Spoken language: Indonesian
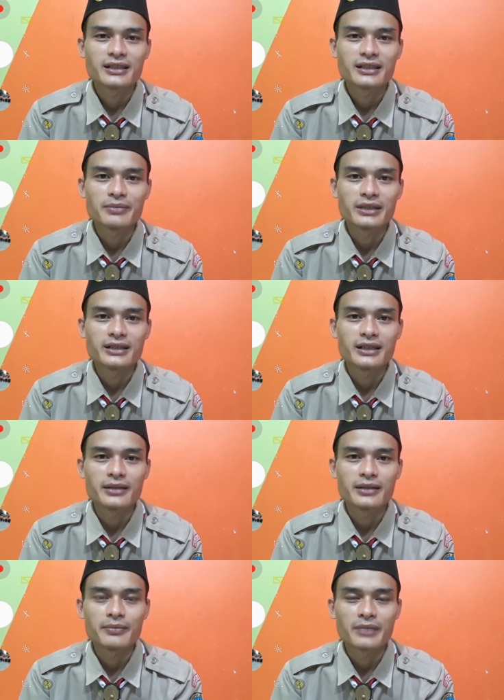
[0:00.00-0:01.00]

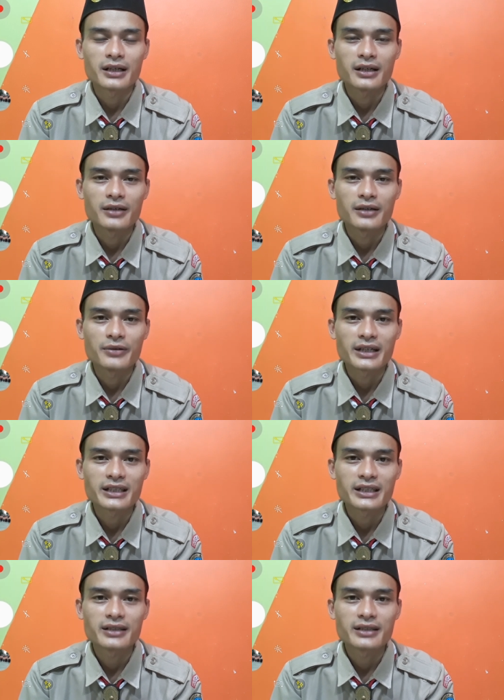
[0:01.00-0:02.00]
kepada para
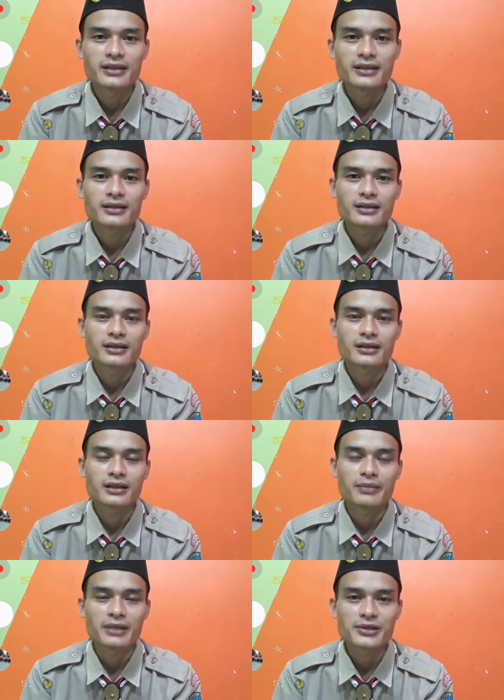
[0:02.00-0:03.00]
wakil
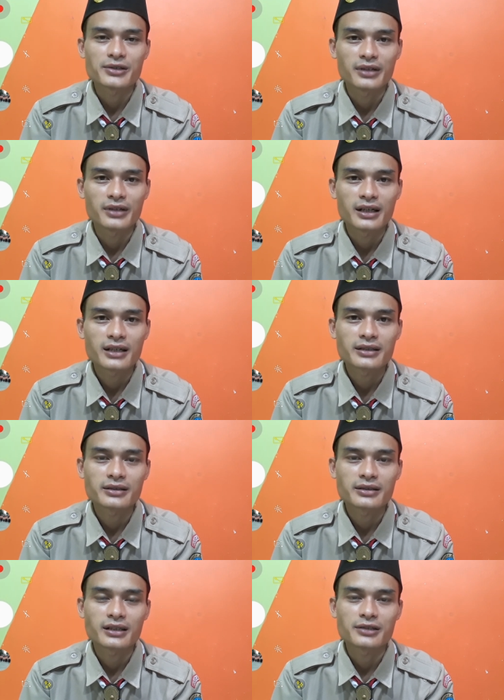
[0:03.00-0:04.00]
kepala sekolah,
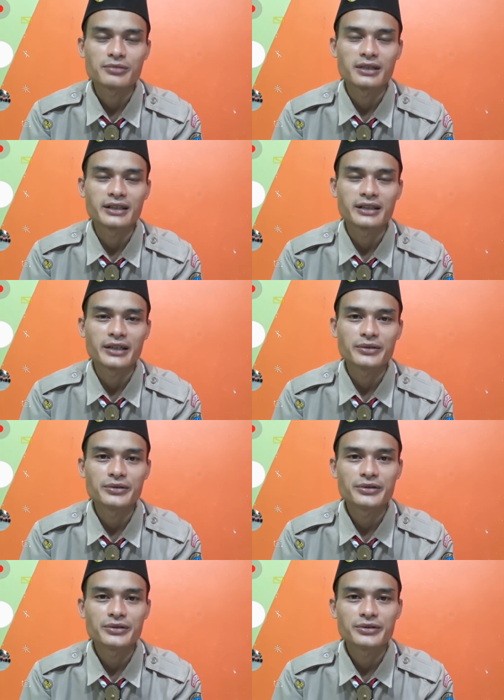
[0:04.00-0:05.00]
Kasubag
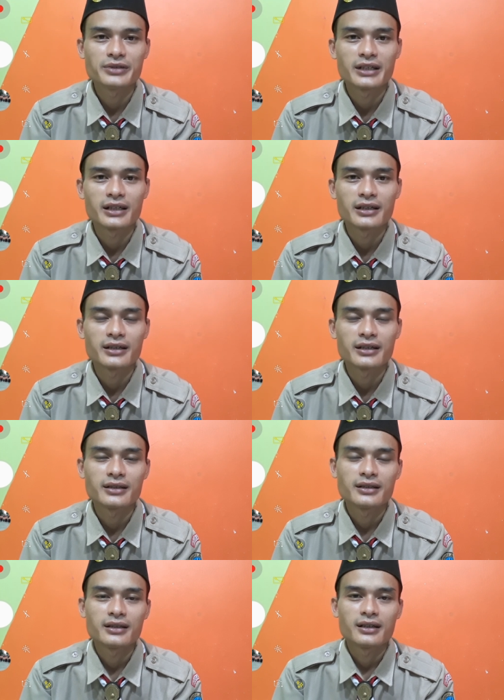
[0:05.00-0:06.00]
PU, juga
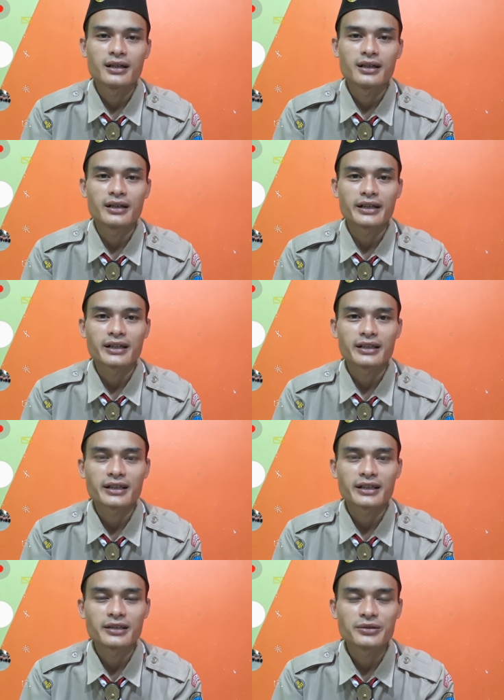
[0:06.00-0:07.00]
eh,
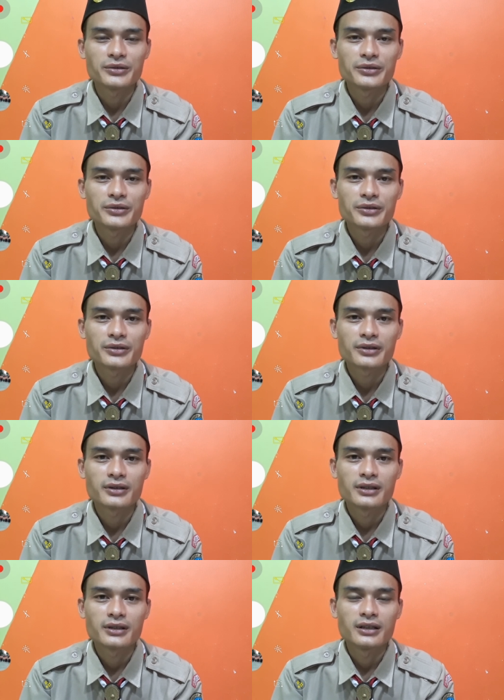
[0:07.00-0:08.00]
rekan-rekanku
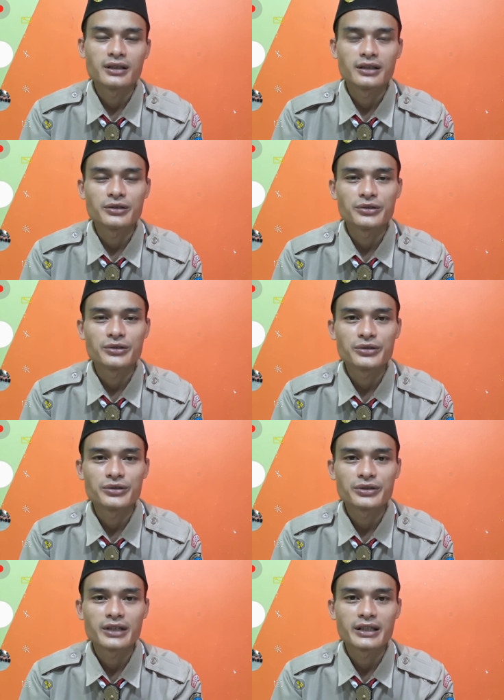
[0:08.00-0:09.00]
Eh,
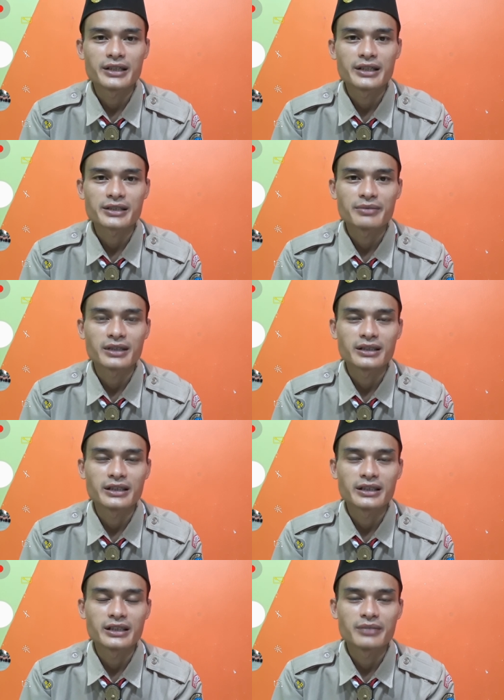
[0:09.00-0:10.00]
guru-guru dari SMK
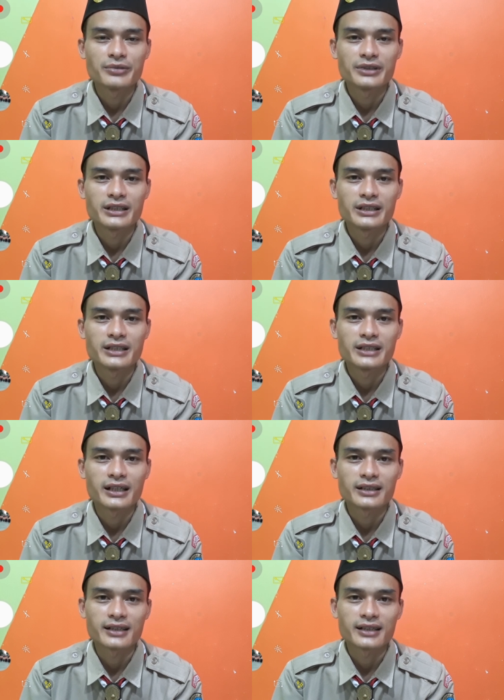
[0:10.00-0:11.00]
Negeri 63
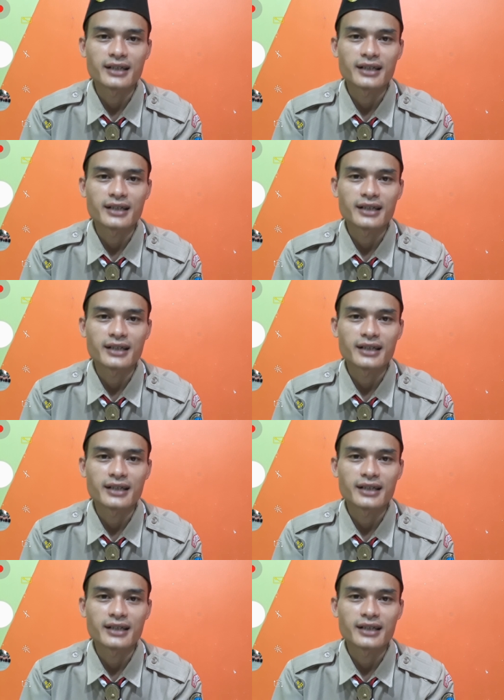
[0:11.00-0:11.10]
Jakarta.